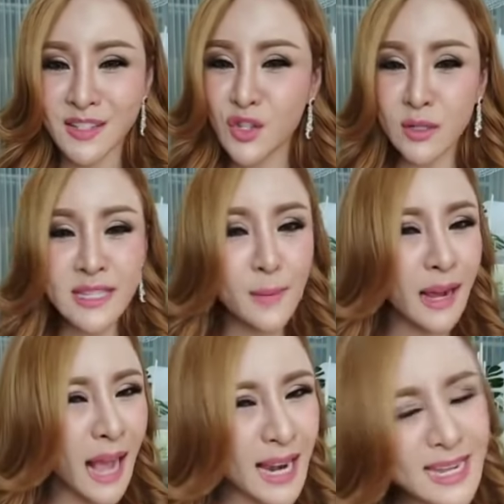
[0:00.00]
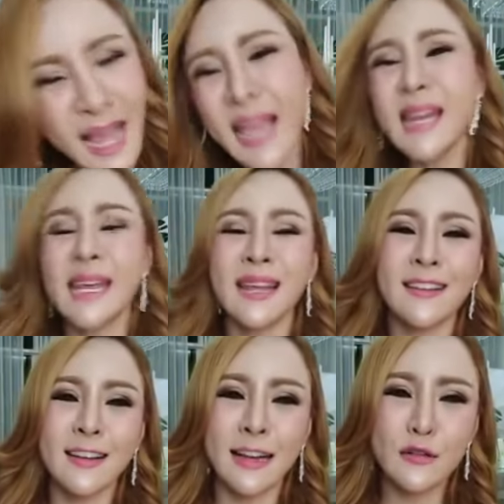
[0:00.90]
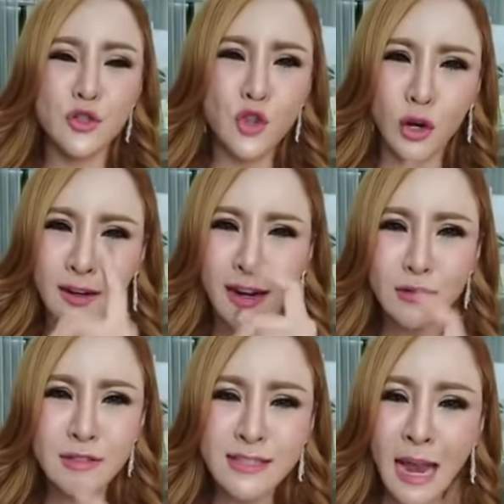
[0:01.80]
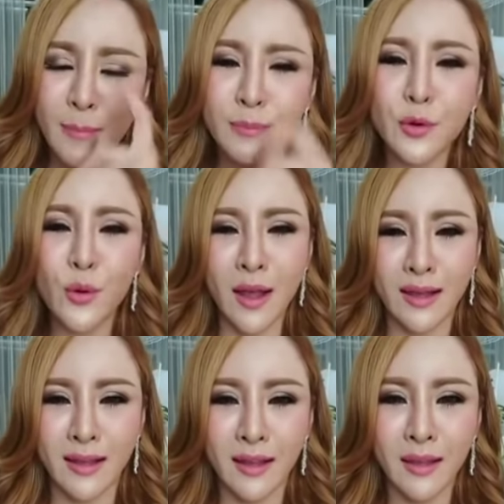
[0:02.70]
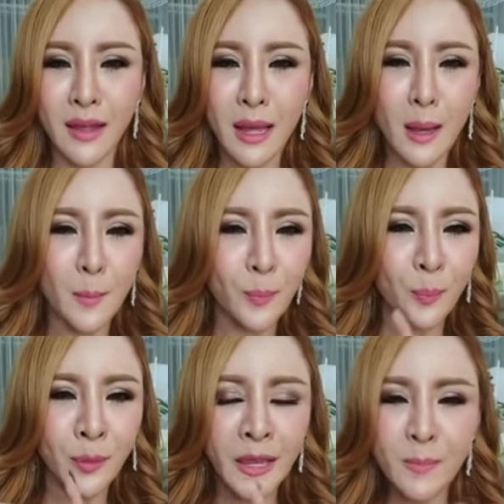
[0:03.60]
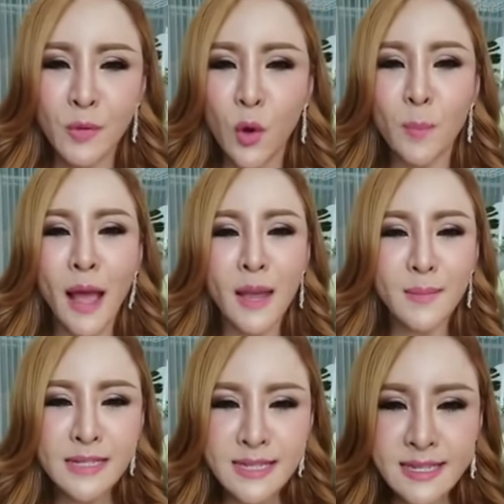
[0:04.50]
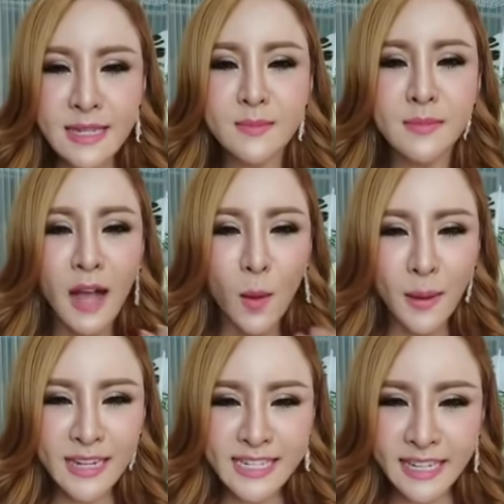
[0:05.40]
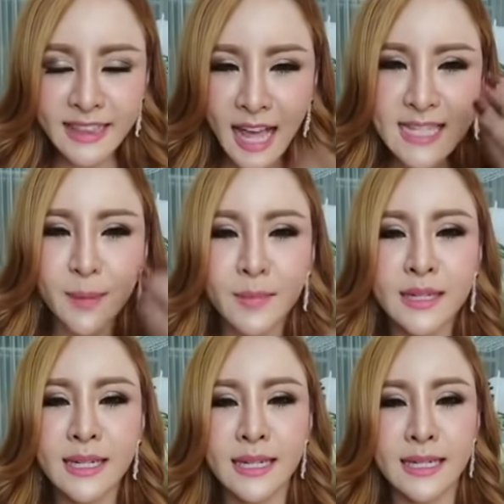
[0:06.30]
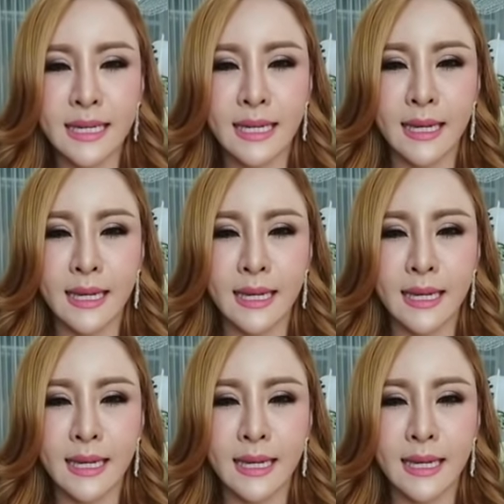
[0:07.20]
จดสมการนี้ให้ดีเลย แล้วจดแล้วจำด้วย พิมพ์ลงไปให้มันซึมเข้าไปในจิตใต้สำนึกเลย